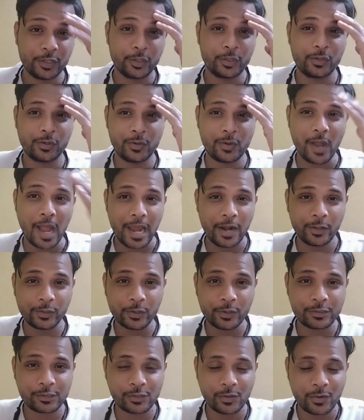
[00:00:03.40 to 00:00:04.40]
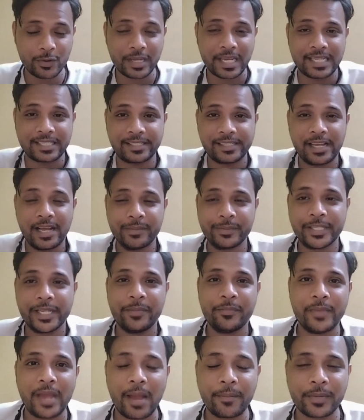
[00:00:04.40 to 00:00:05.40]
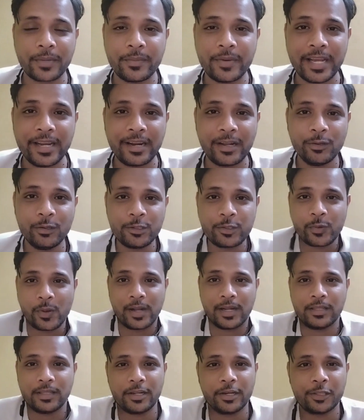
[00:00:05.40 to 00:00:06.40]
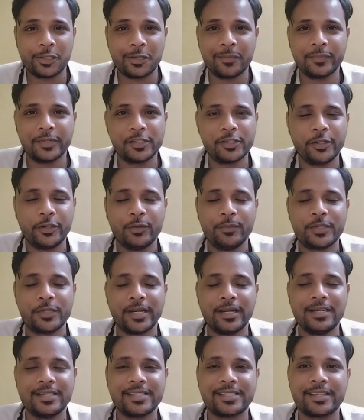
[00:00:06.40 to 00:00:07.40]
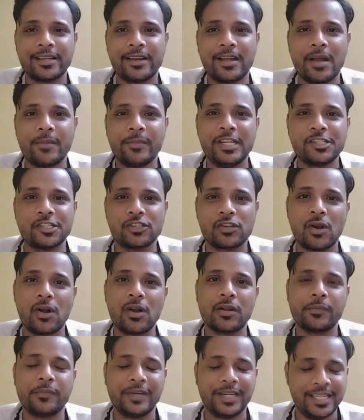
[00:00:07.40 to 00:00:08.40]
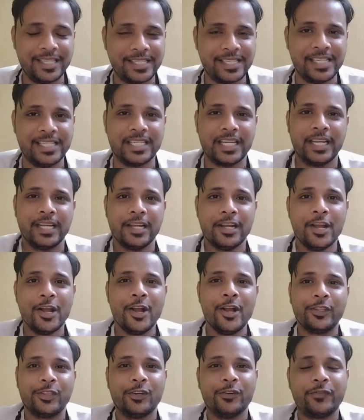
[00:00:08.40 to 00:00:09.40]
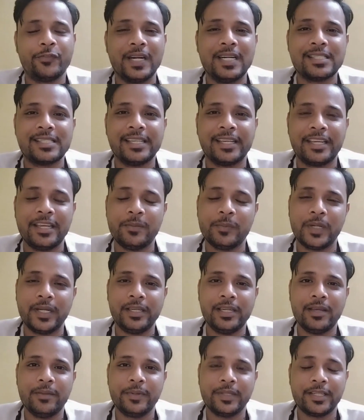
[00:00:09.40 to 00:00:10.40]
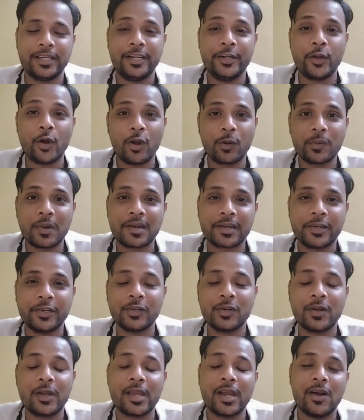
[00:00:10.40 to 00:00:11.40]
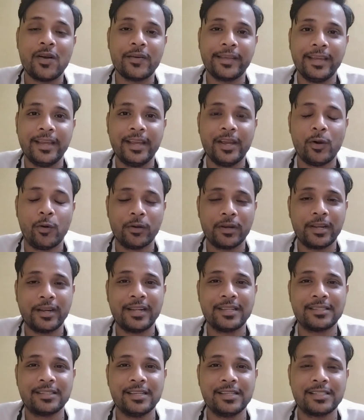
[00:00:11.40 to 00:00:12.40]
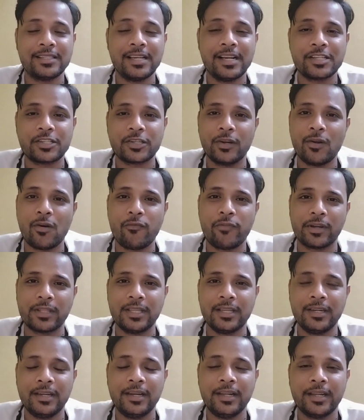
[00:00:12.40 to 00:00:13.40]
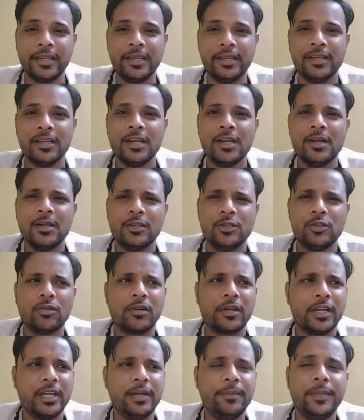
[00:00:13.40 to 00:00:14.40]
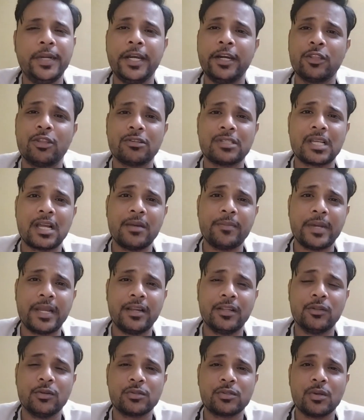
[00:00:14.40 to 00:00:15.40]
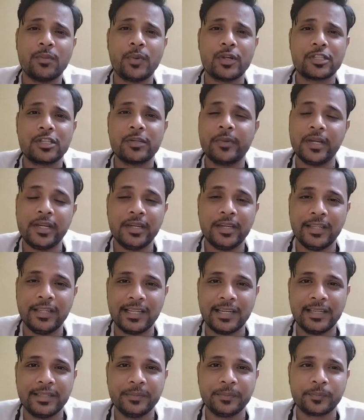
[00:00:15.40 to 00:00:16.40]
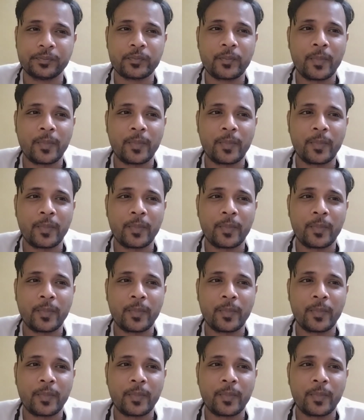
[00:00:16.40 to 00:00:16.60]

तो हेलो दोस्तों कैसे हैं आप सब मैं आपका भाई राहुल स्वागत करता हूं अपने इस यूट्यूब चैनल जिसका नाम है शॉक बड़ी चीज़ है तो फ्रेंड्स यकीन मानिए पता नहीं डॉग मार्केट को क्या हो गया है ओनर ऐसे ऐसे आजकल ऑफ़र देने लगे हैं जो करीब डेढ़ दो साल पहले दोस्तों पॉसिबल ही नहीं था